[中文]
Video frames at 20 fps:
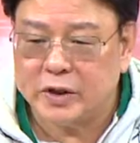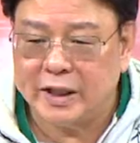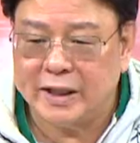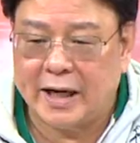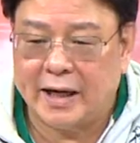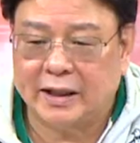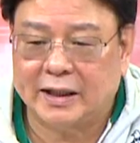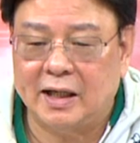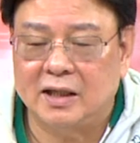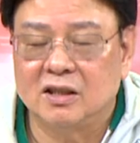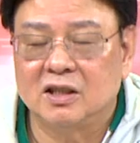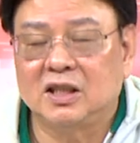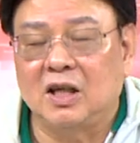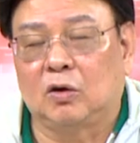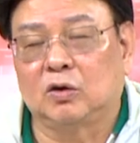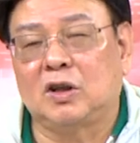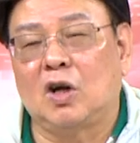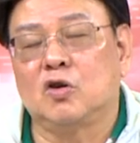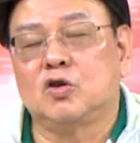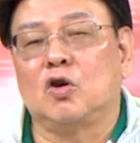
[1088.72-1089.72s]
前来看，
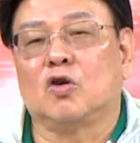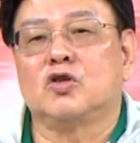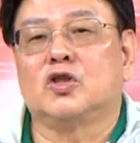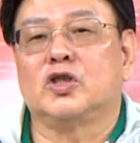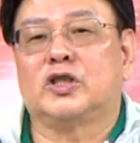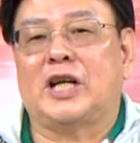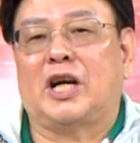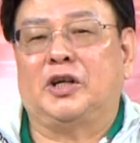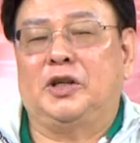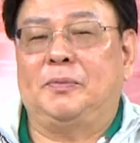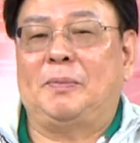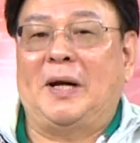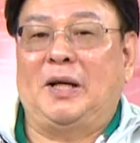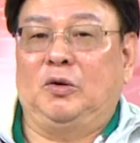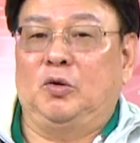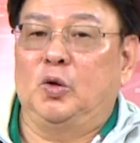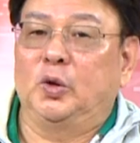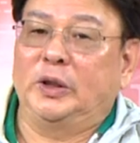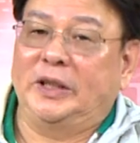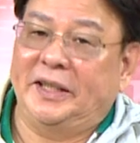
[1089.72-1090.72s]
小道琼是涨一百
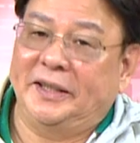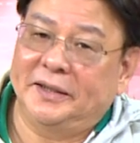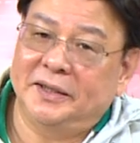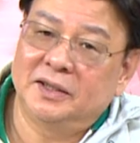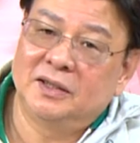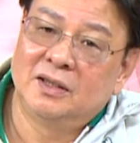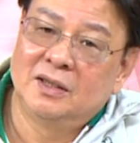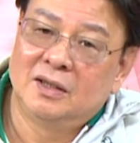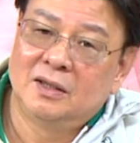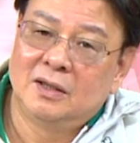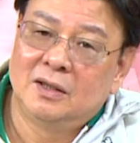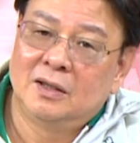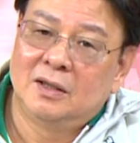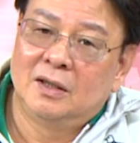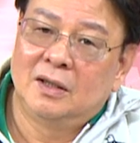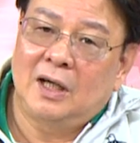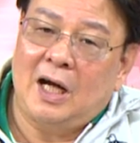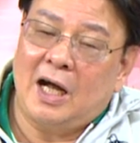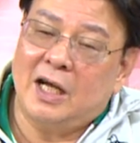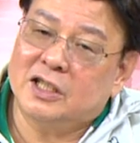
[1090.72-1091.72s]
多点了
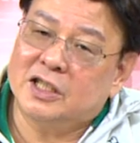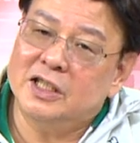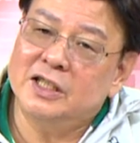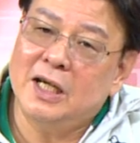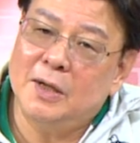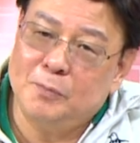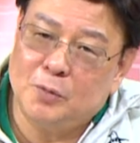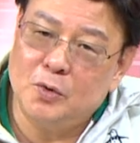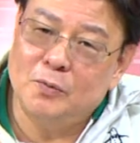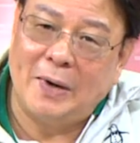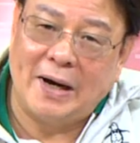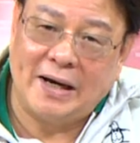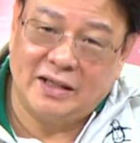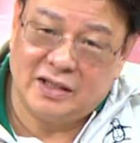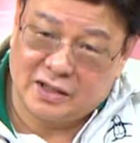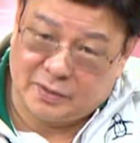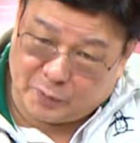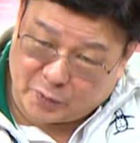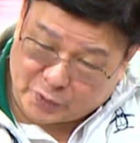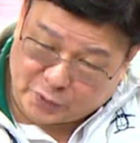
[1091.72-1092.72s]
啊！今天不买
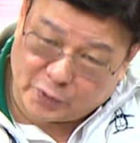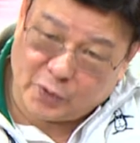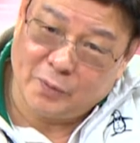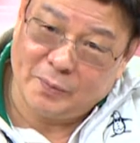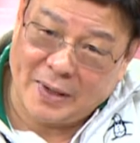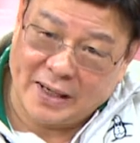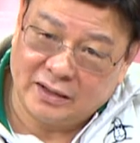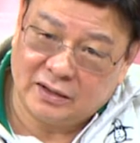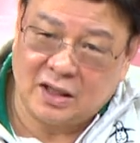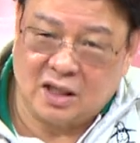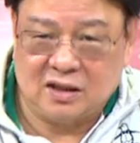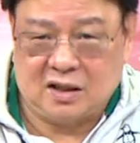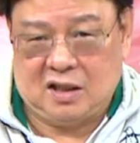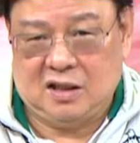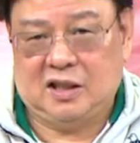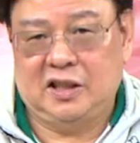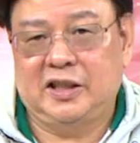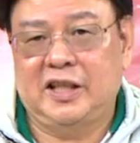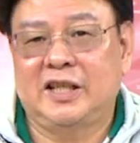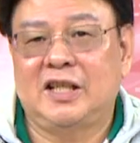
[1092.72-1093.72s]
什么时候买？当然
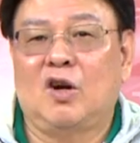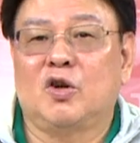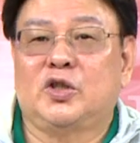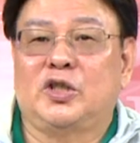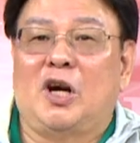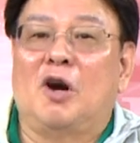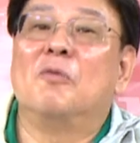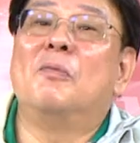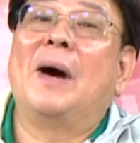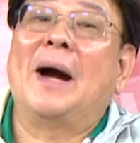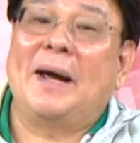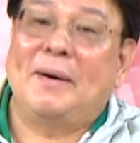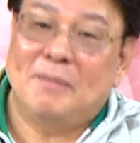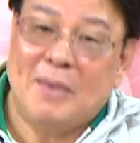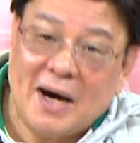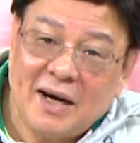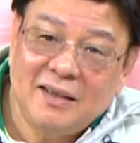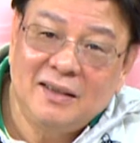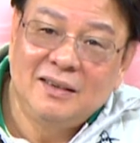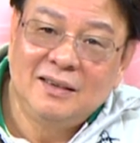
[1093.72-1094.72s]
今天要小买
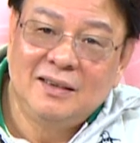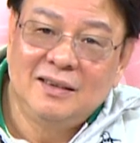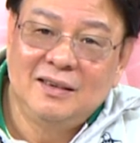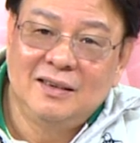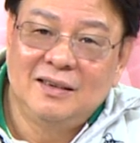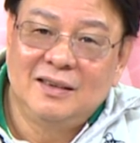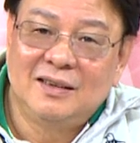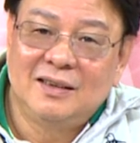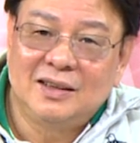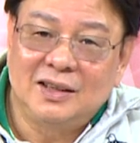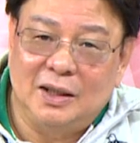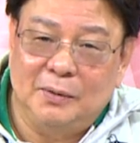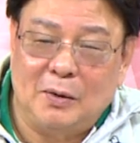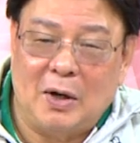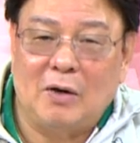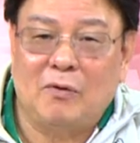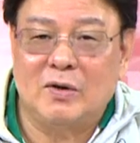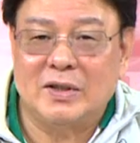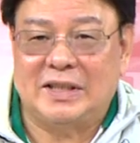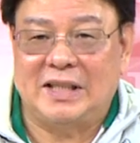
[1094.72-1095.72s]
嘛。对不
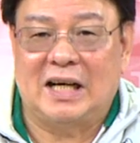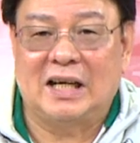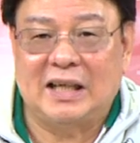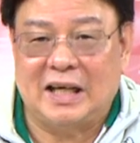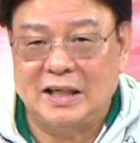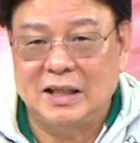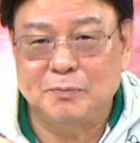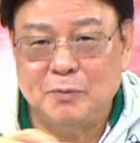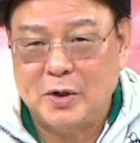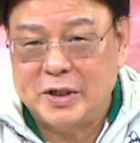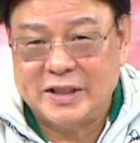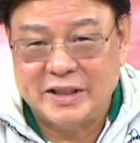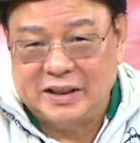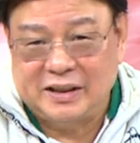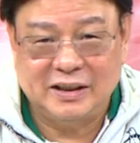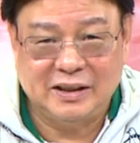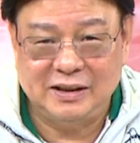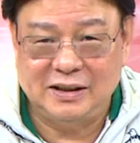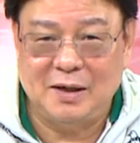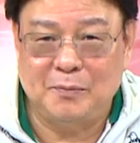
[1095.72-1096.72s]
啊？我只能给你买
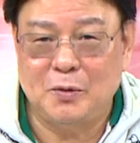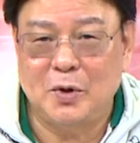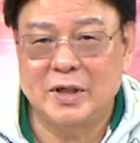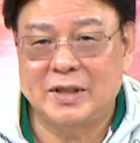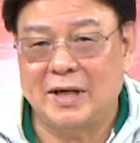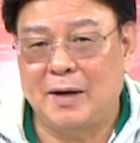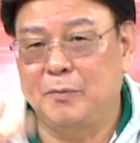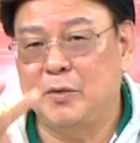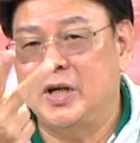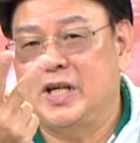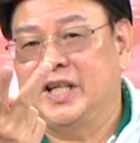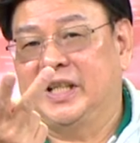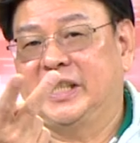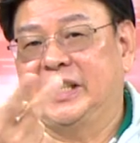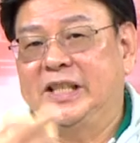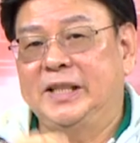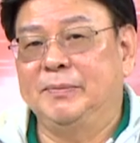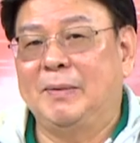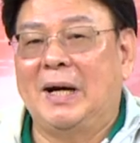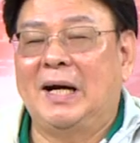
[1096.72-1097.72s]
整，也买才买两
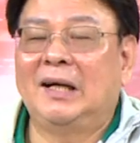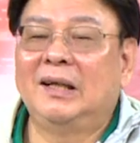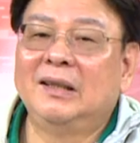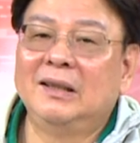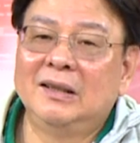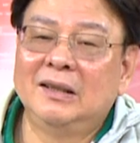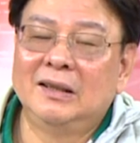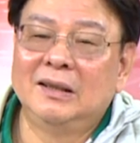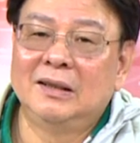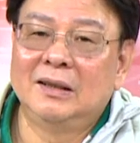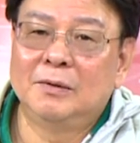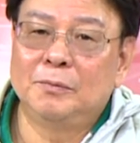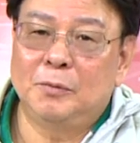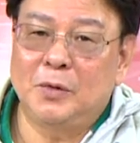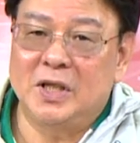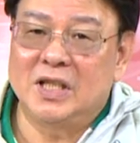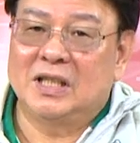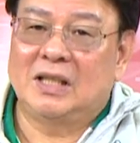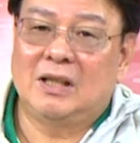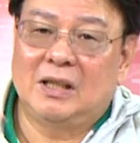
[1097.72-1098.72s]
支嘛，
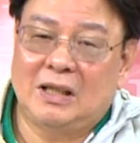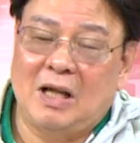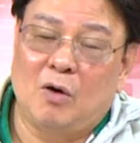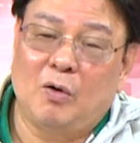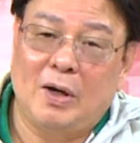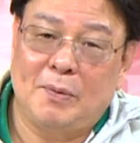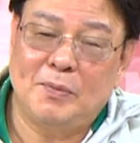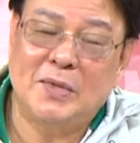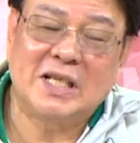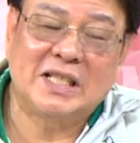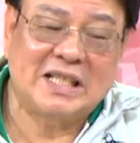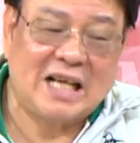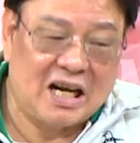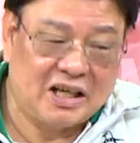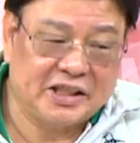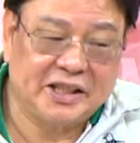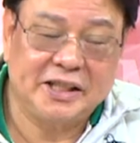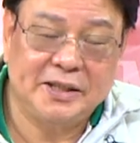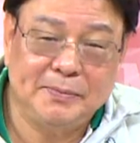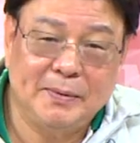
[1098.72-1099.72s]
变倒概变
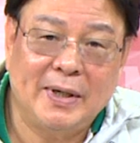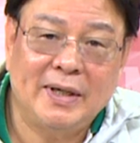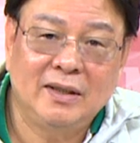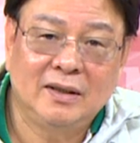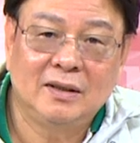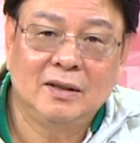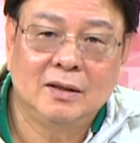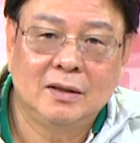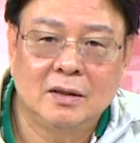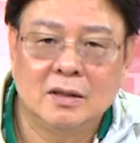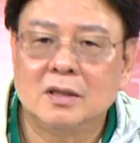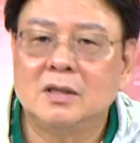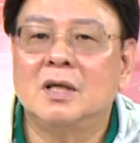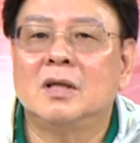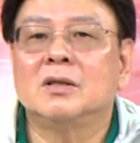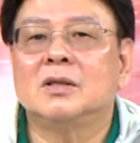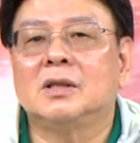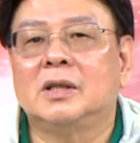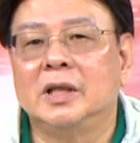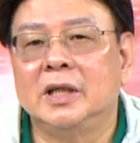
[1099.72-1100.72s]
三支嘛，这
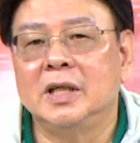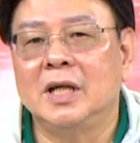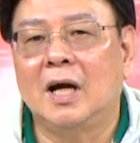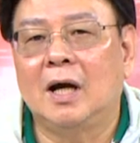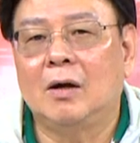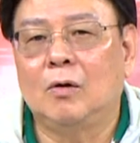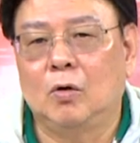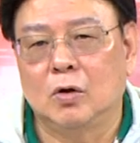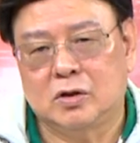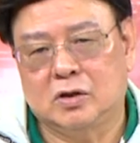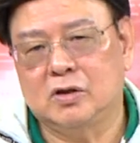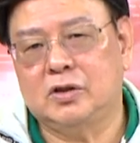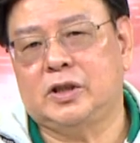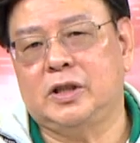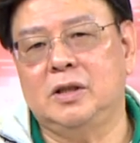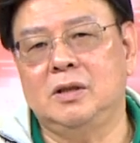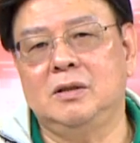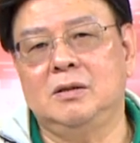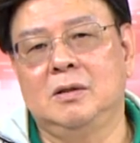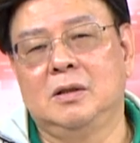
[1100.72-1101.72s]
样可以啊。我资
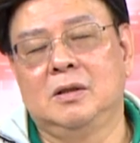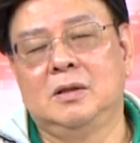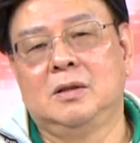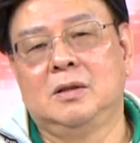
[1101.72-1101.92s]
金